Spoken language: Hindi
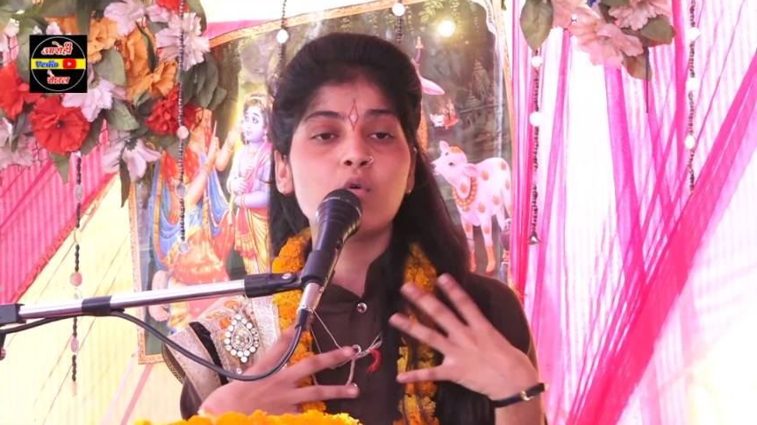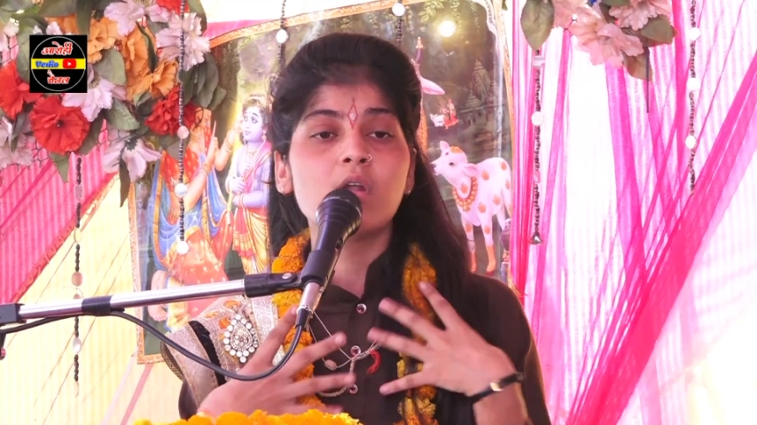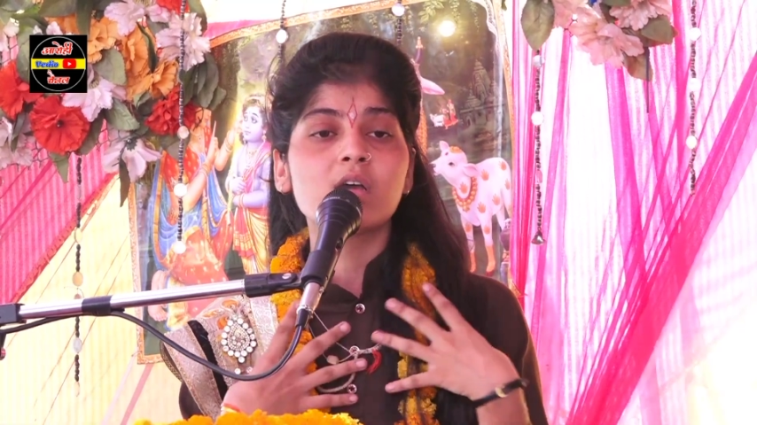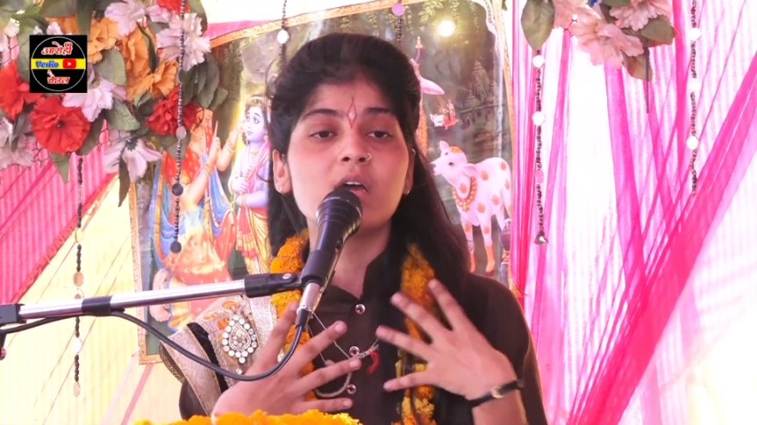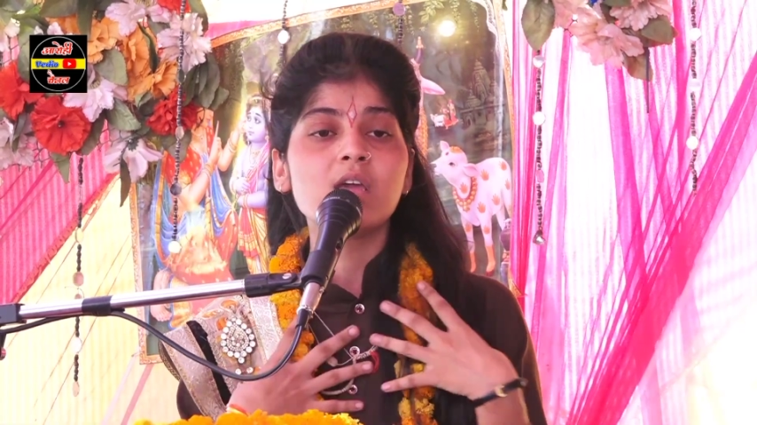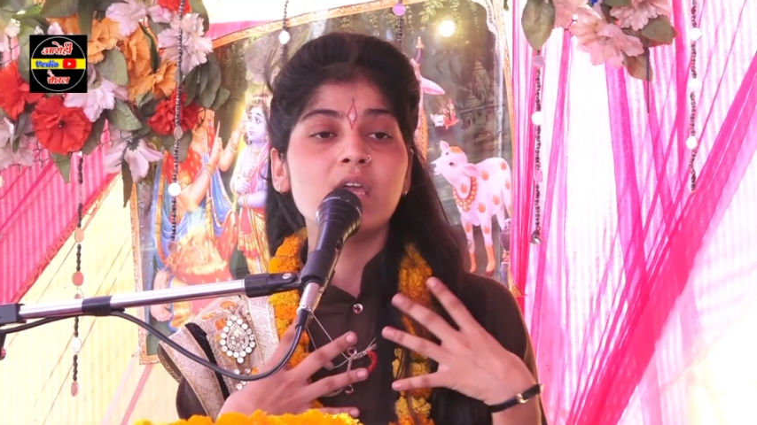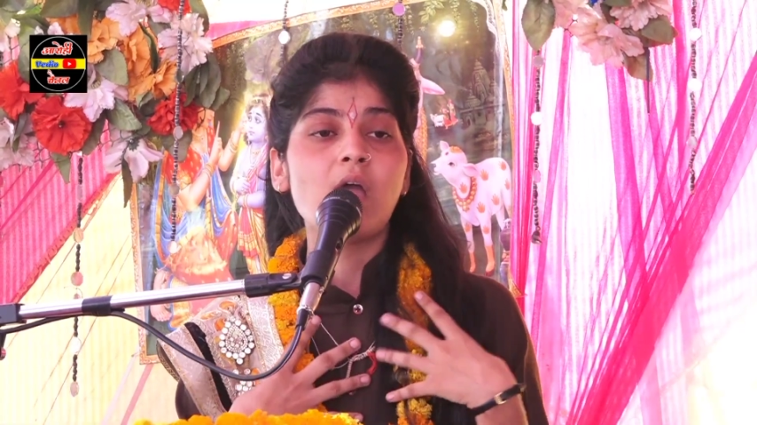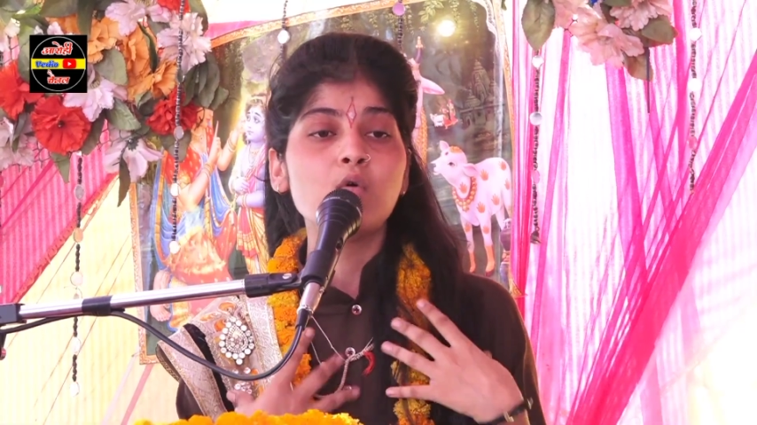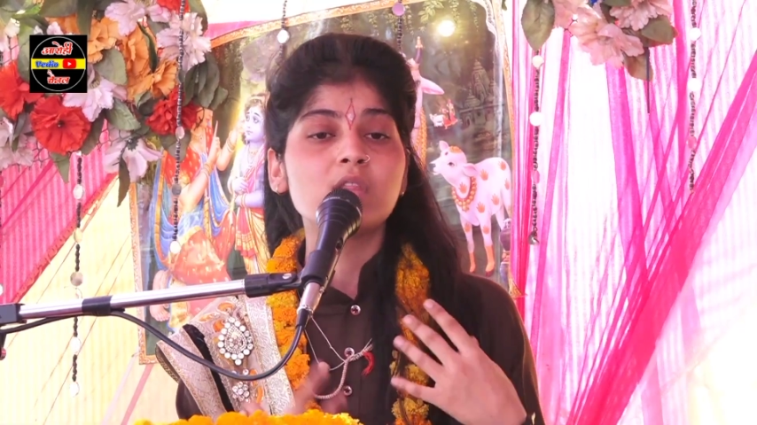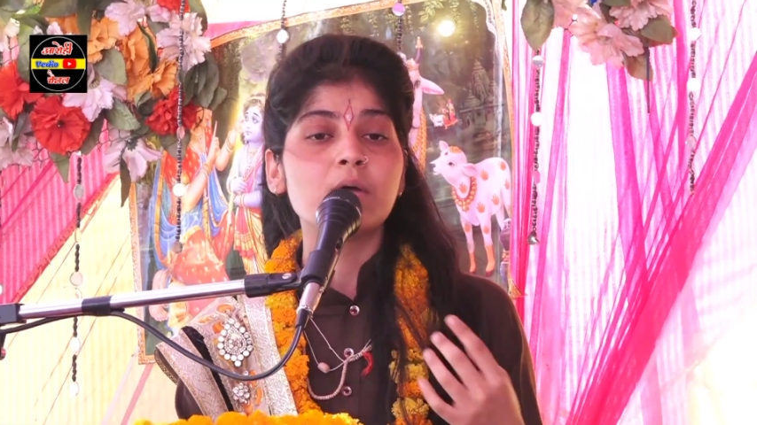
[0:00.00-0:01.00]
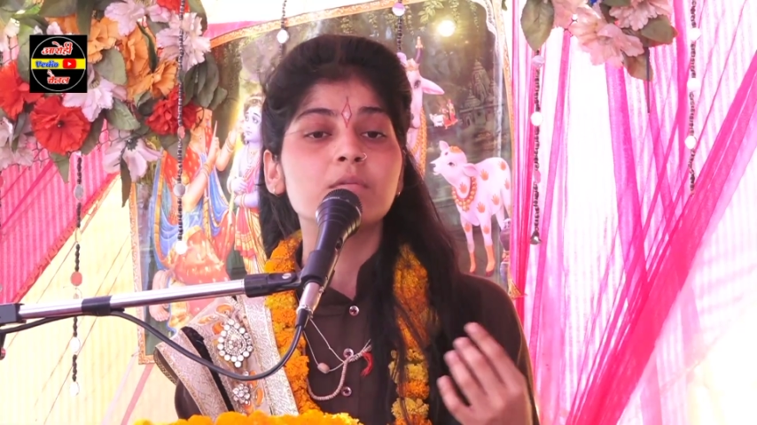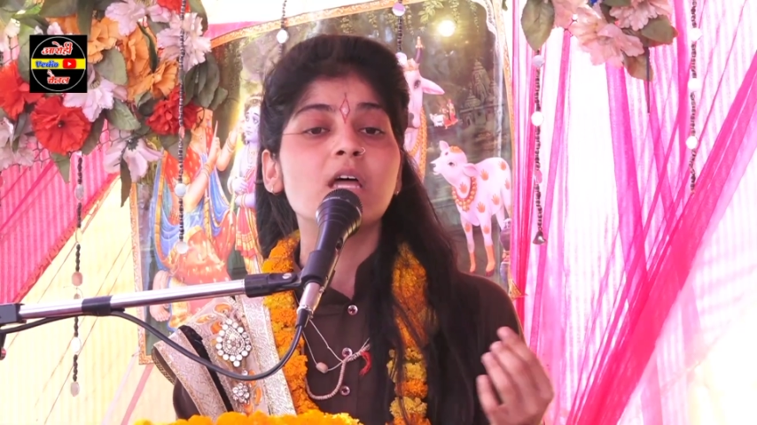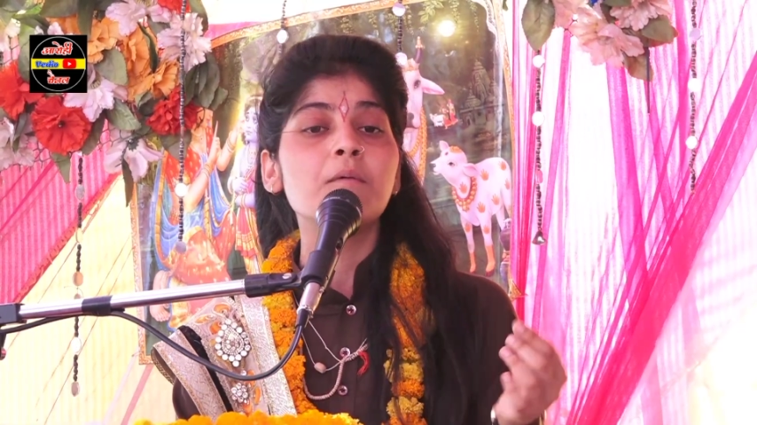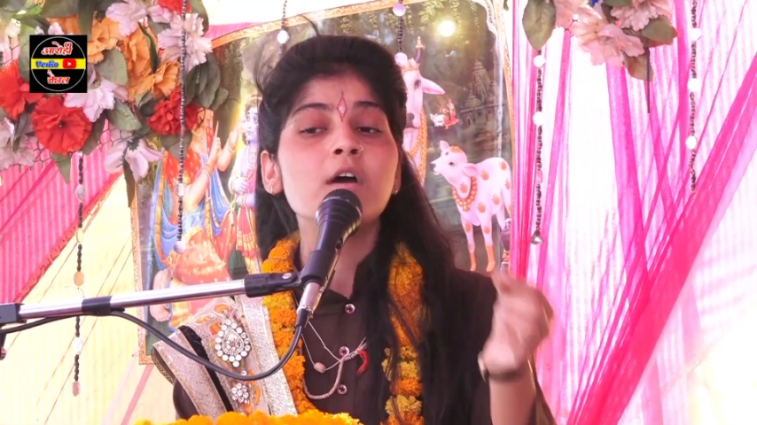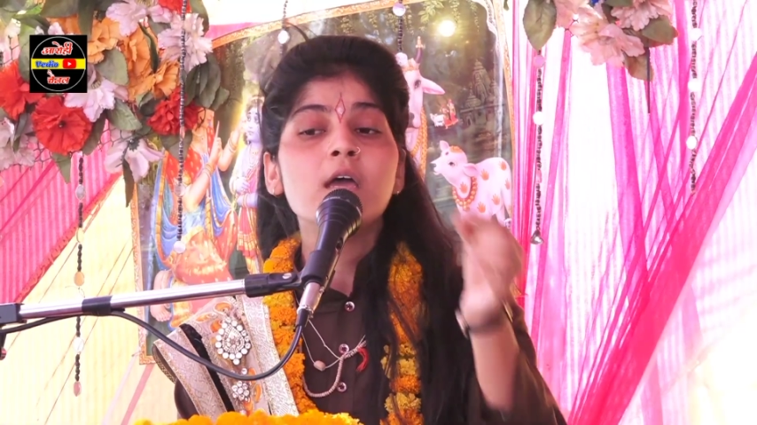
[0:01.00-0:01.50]
को रख करके आऊं तब
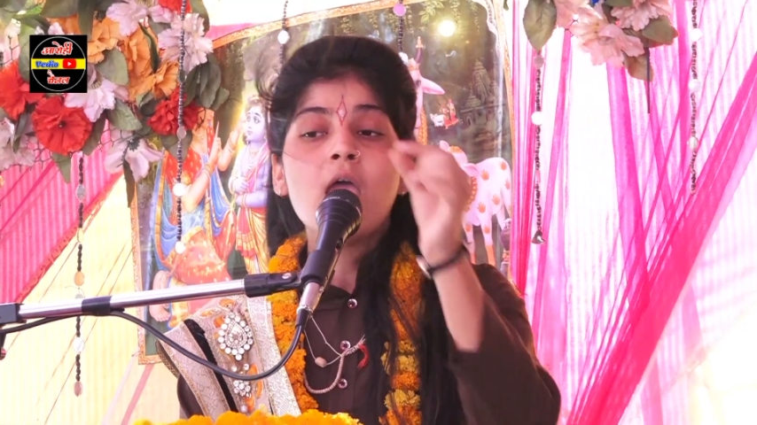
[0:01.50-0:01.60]
तब